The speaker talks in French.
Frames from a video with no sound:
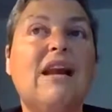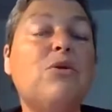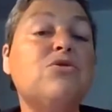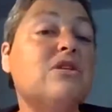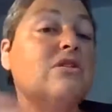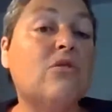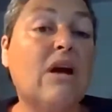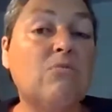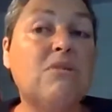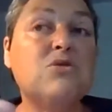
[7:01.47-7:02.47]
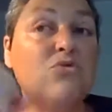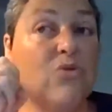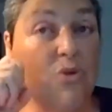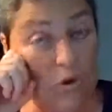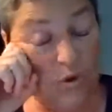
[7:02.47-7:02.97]
là aussi, donc à une
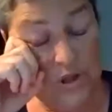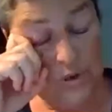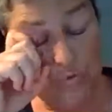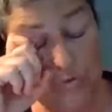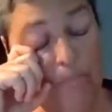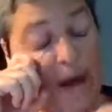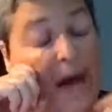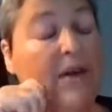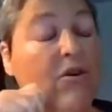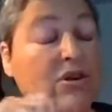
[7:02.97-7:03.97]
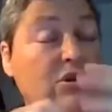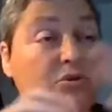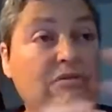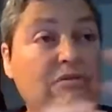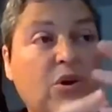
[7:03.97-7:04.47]
blessure, euh, il se trouve que par ailleurs, il y a eu
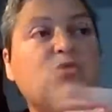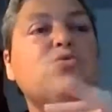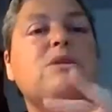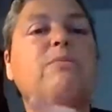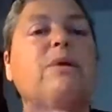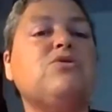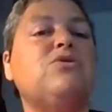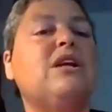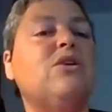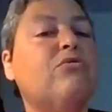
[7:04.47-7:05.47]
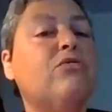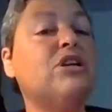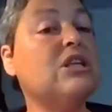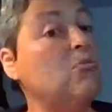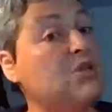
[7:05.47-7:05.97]
différents soucis personnels qui ont fait que
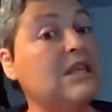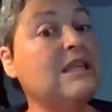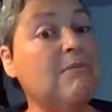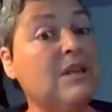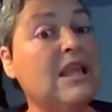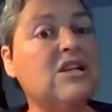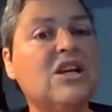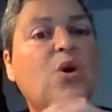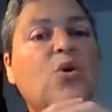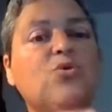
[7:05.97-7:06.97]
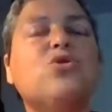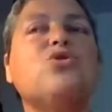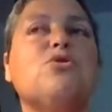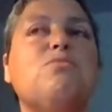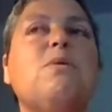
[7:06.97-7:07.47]
j'étais obligée de déménager en
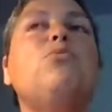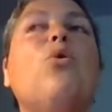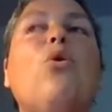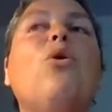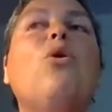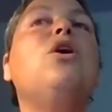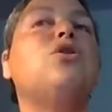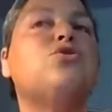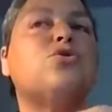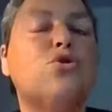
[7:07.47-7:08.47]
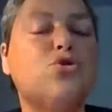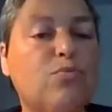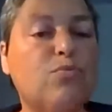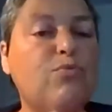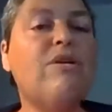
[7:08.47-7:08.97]
urgence mes bureaux, chose que je
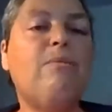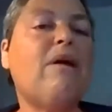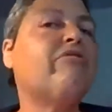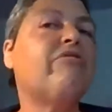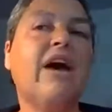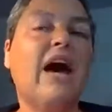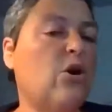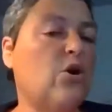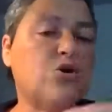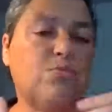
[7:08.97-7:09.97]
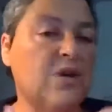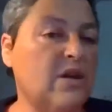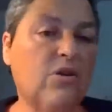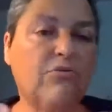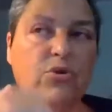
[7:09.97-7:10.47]
ne pouvais pas faire à
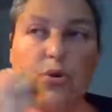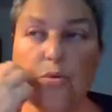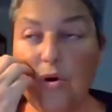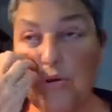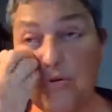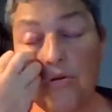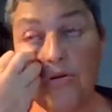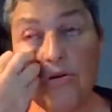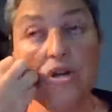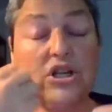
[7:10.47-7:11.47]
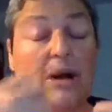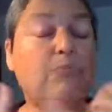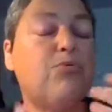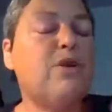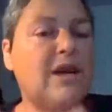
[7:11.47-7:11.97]
cloche-pied, en fauteuil roulant. Donc
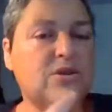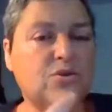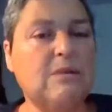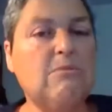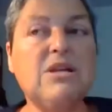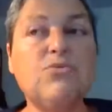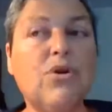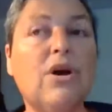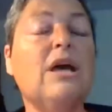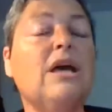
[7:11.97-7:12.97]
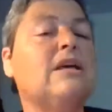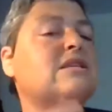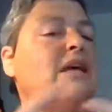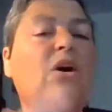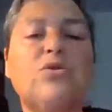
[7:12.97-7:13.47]
j'appuyais sur cette blessure qui
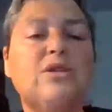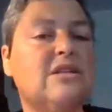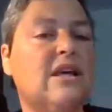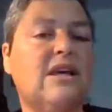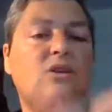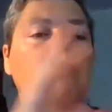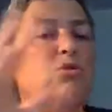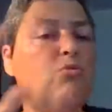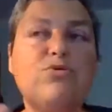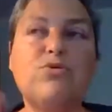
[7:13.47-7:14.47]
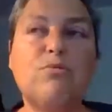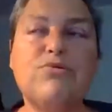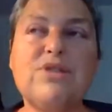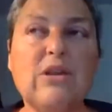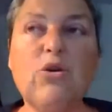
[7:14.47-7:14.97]
s'agrandissait, qui devenait de plus en
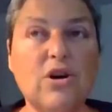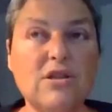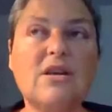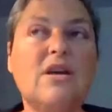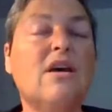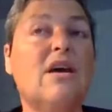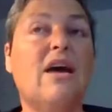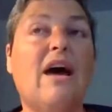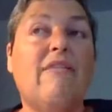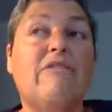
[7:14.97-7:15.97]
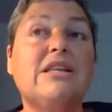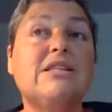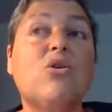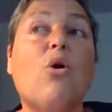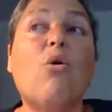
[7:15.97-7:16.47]
plus atroce, avec
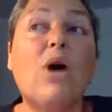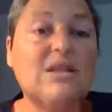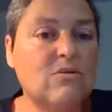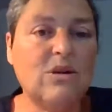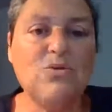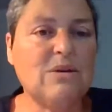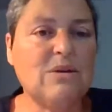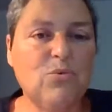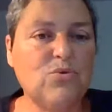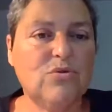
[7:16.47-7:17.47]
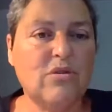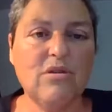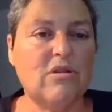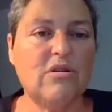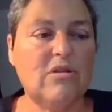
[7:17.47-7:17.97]
cette angoisse quoi, de dire, mon Dieu,
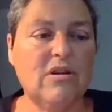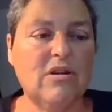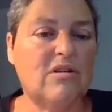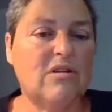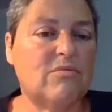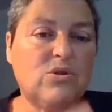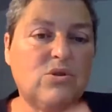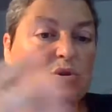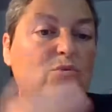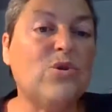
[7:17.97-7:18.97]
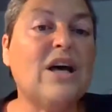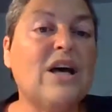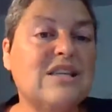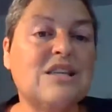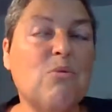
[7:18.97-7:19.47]
euh, parce qu'ils nous
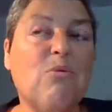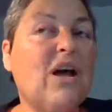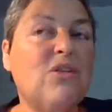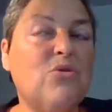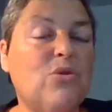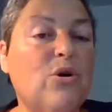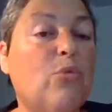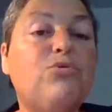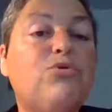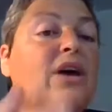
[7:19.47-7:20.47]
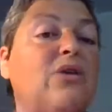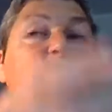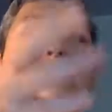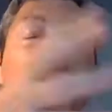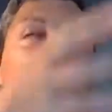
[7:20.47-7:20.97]
menacent à ce moment-là d'amputer à
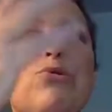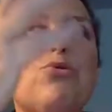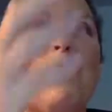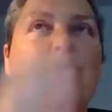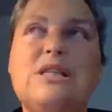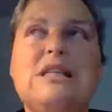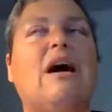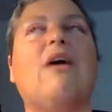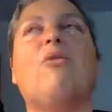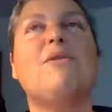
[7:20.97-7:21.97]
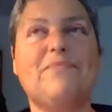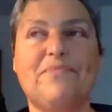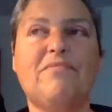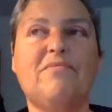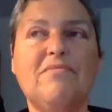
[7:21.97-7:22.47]
nouveau plus haut, etc.
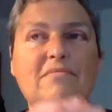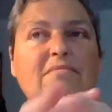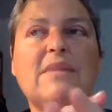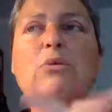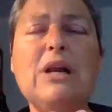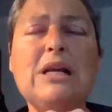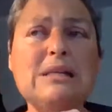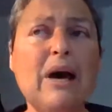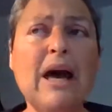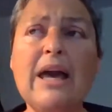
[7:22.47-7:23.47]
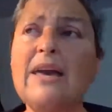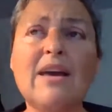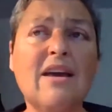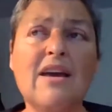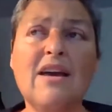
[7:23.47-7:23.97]
Donc là, c'est pareil.
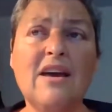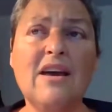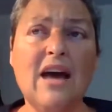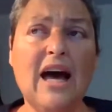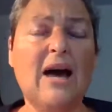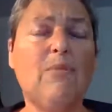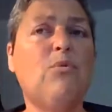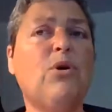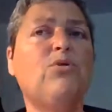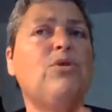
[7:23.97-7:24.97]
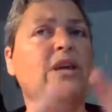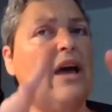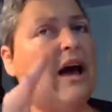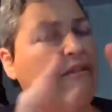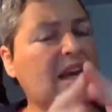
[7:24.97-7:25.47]
À un moment
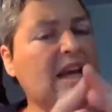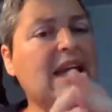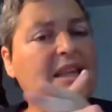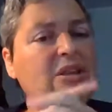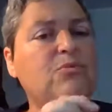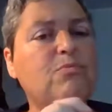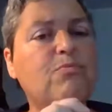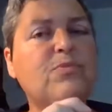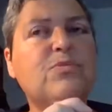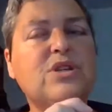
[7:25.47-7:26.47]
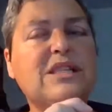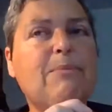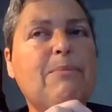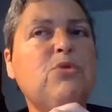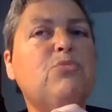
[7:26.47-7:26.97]
donné, avec l'aide de ce qu'ils
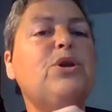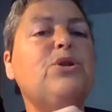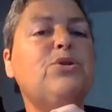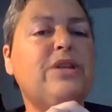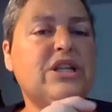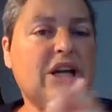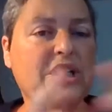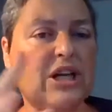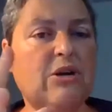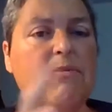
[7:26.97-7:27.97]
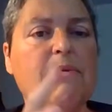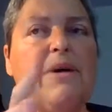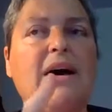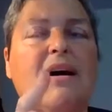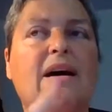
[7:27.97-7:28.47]
appellent une botte de décharge, qui est quand même
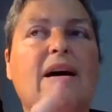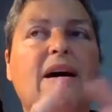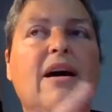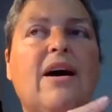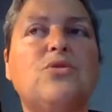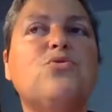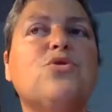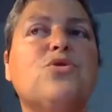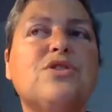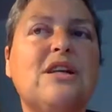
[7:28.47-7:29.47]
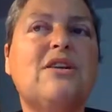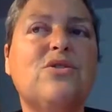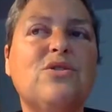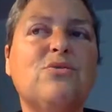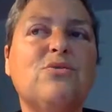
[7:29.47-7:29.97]
un, un ustensile
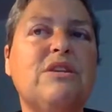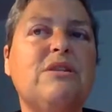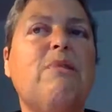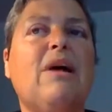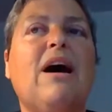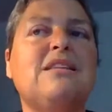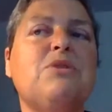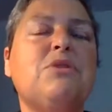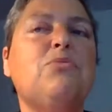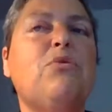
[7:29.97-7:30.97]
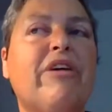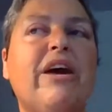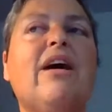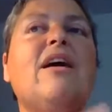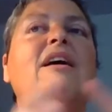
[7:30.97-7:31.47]
qu'ils ont fini par accepter de me faire,